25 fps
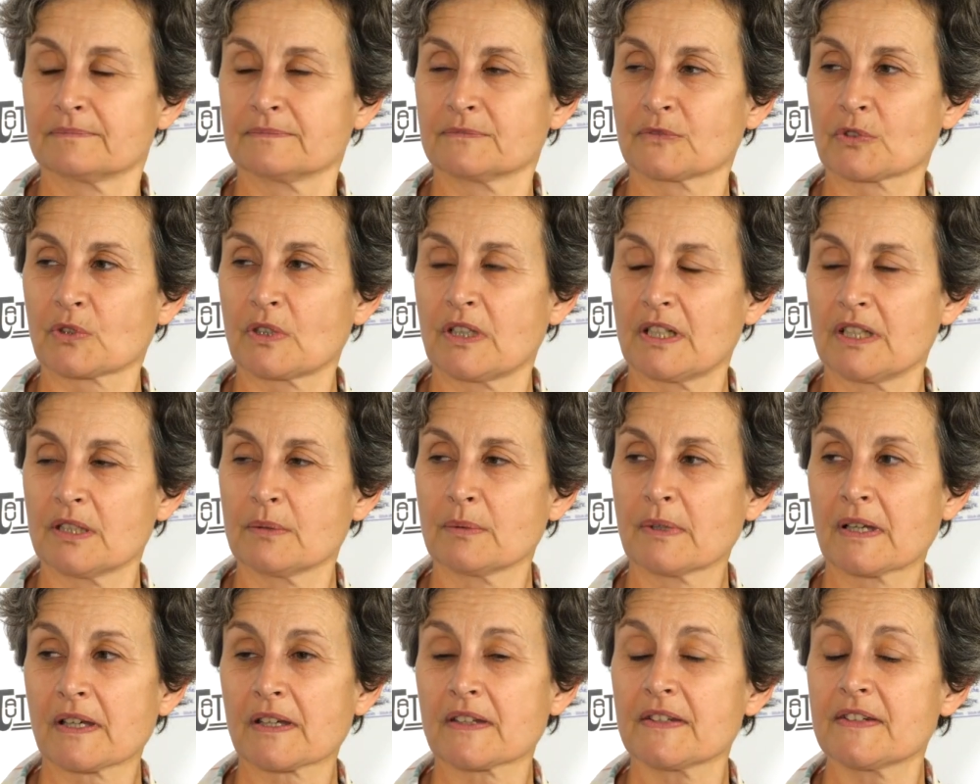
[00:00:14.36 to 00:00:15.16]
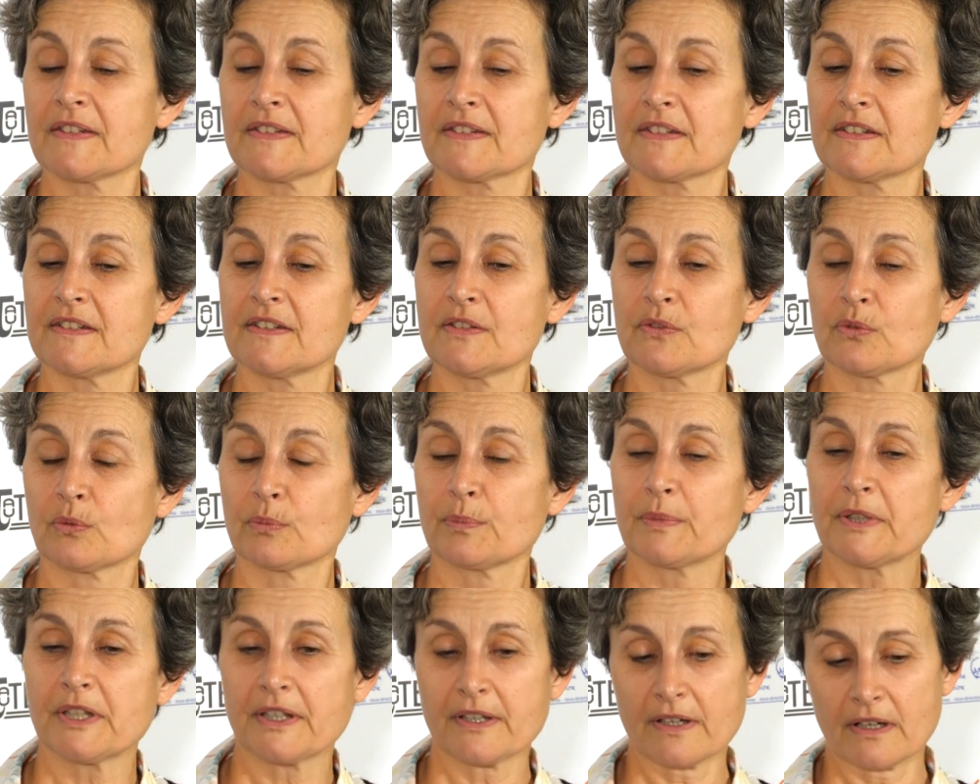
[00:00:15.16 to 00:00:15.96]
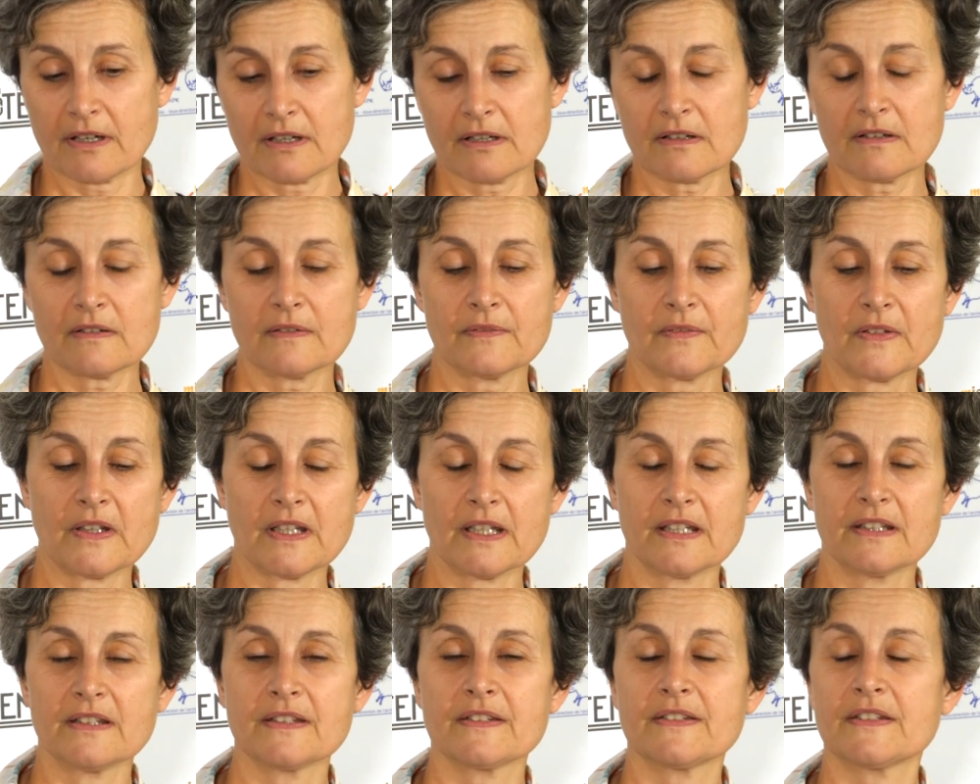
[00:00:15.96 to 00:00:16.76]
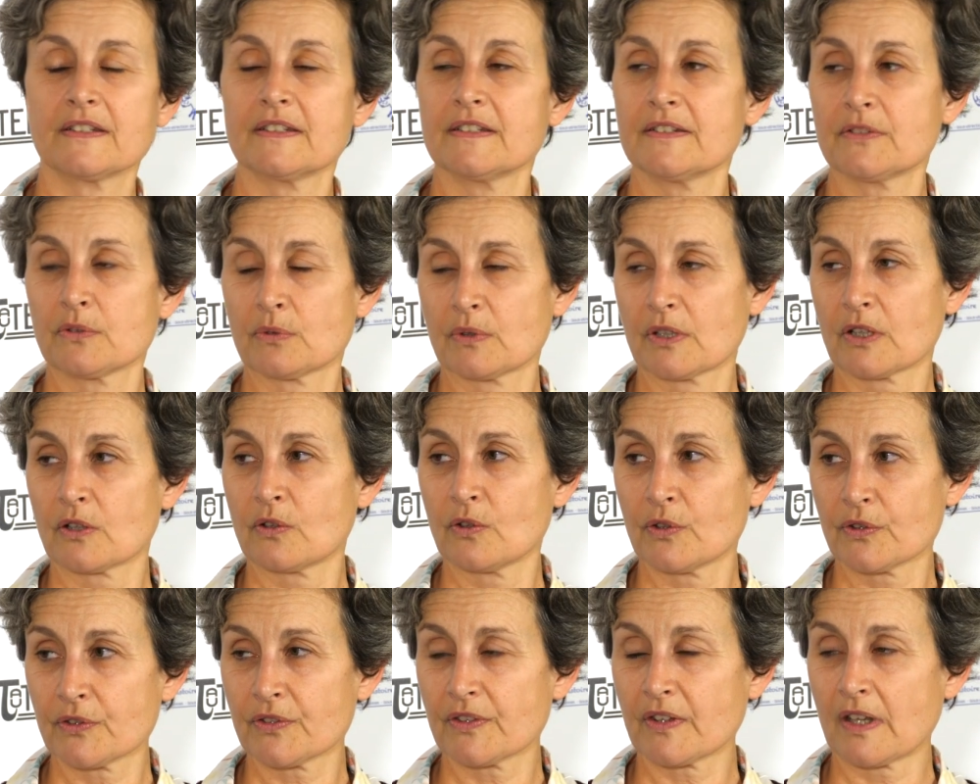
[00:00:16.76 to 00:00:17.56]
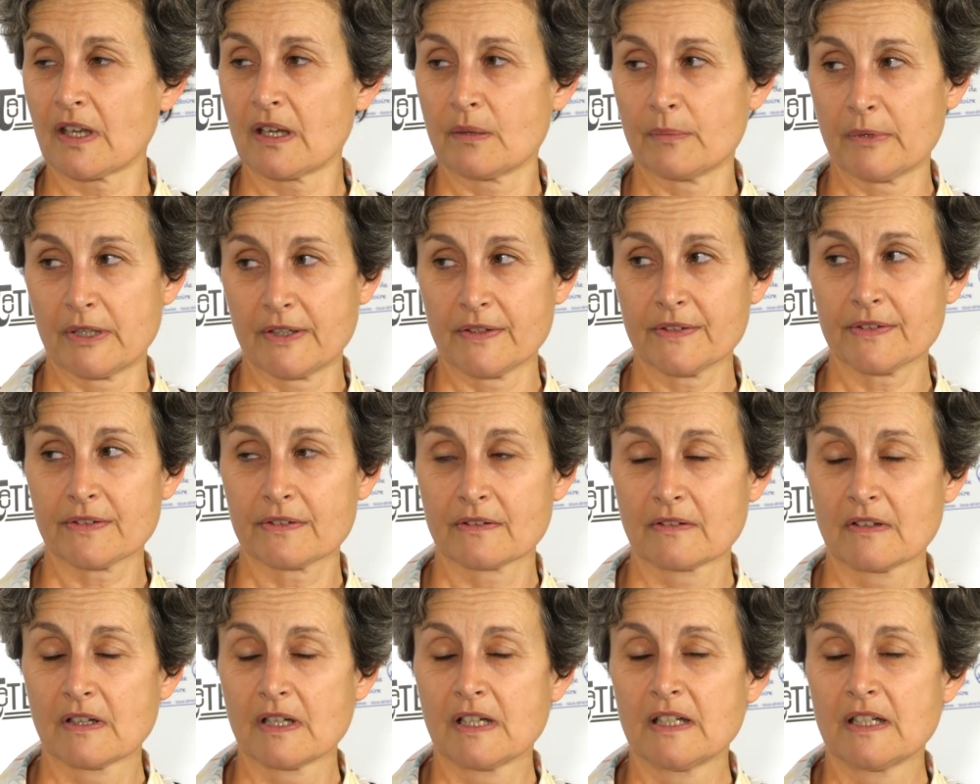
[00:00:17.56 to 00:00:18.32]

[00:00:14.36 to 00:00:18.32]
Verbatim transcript: donc la librairie des éditions Picard et des éditions Errance à la base,